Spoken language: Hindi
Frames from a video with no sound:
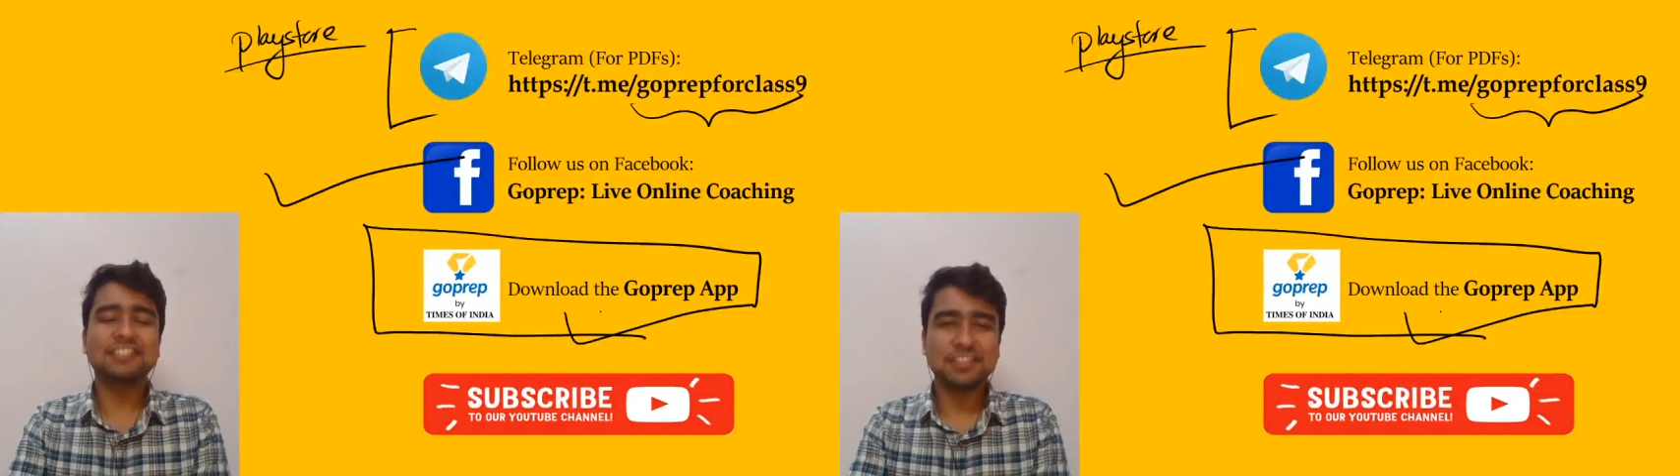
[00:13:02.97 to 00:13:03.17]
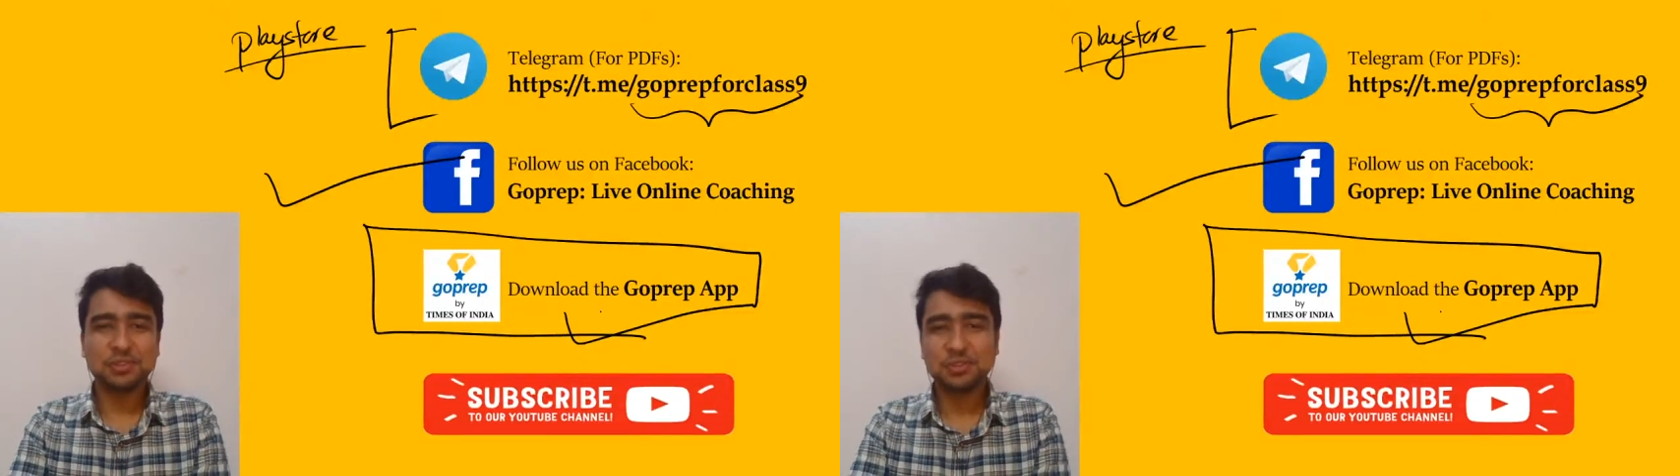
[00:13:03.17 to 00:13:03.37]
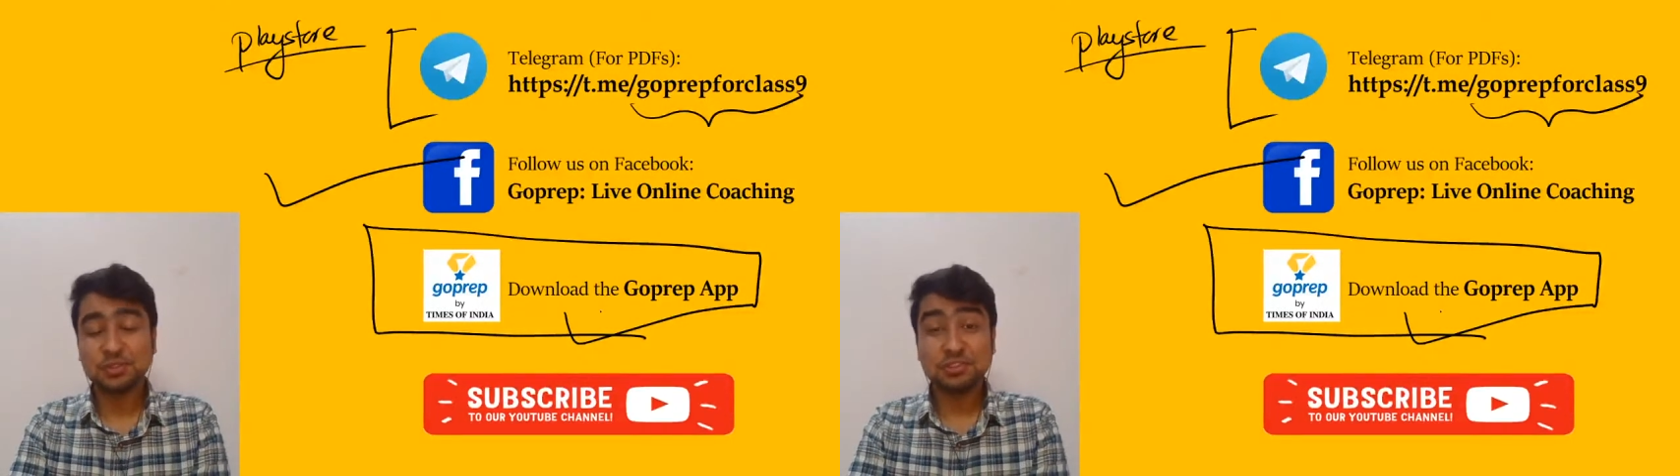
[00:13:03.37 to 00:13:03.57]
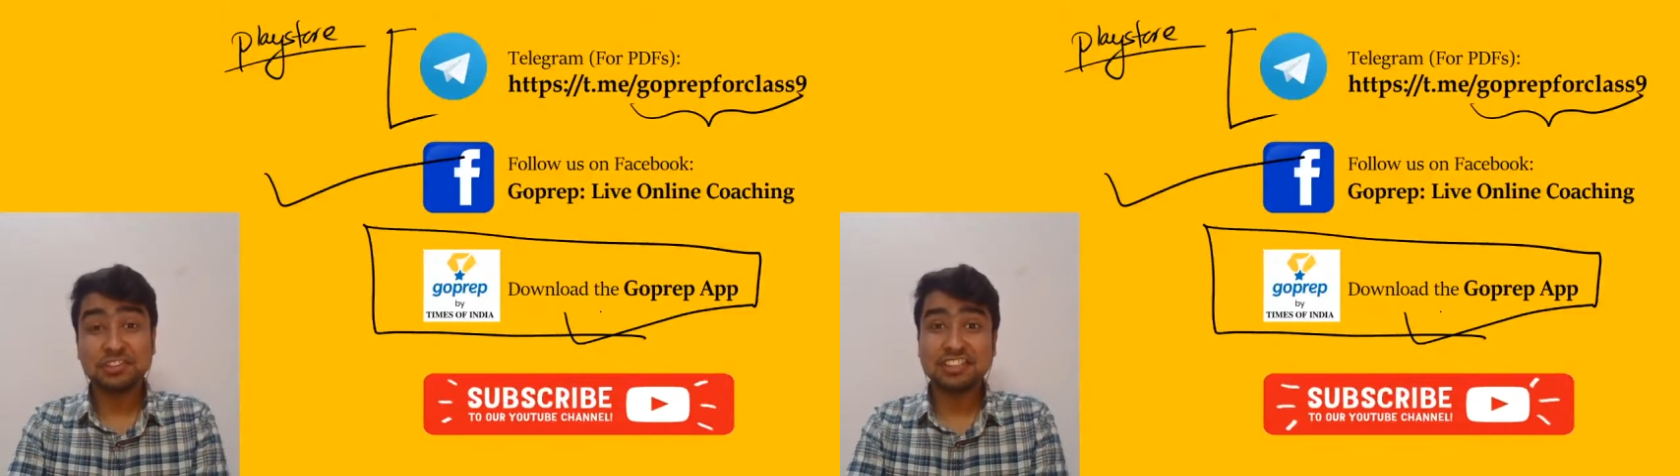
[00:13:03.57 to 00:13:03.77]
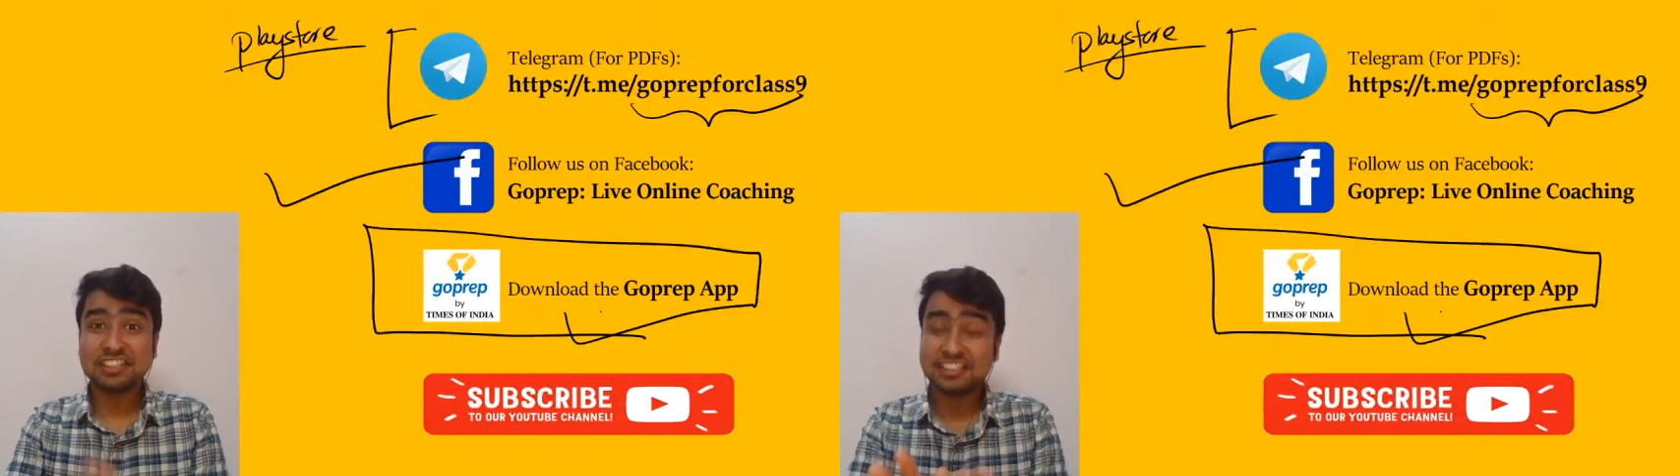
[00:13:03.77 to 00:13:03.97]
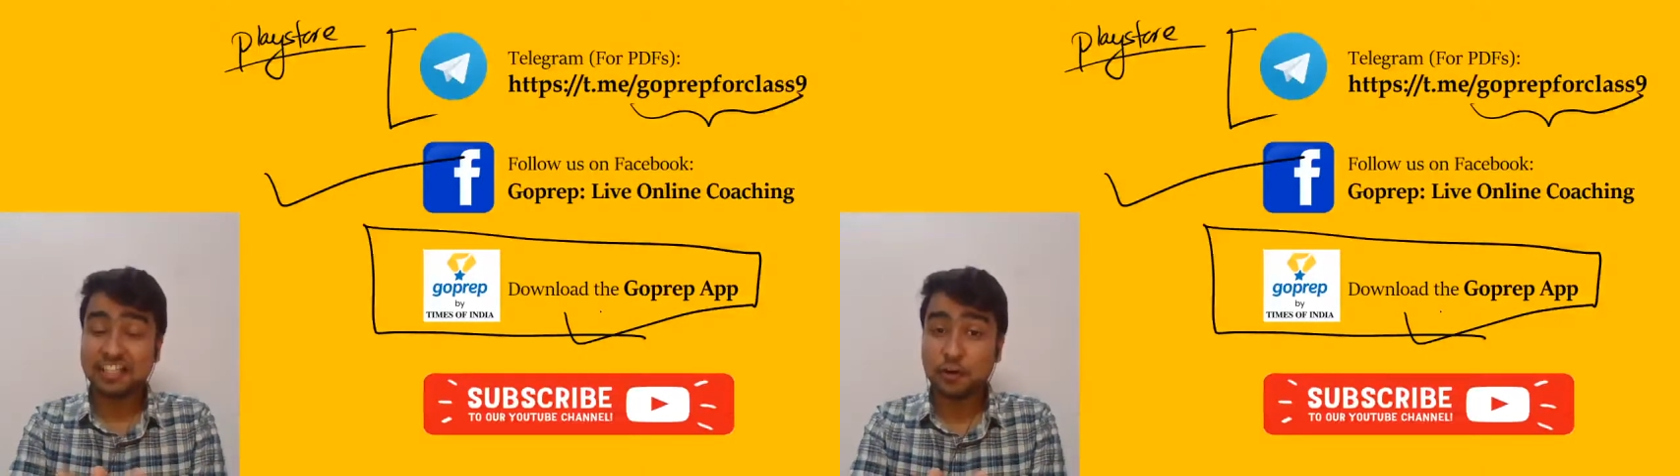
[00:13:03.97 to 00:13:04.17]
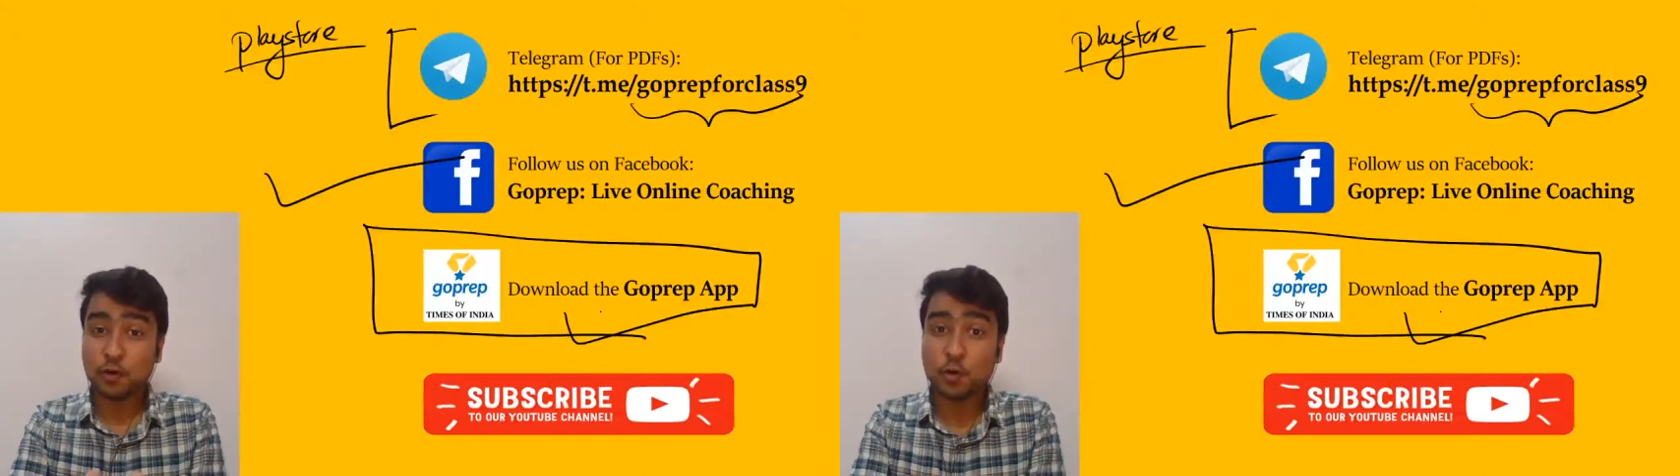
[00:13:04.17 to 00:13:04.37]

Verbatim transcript: सी यू सून स्टे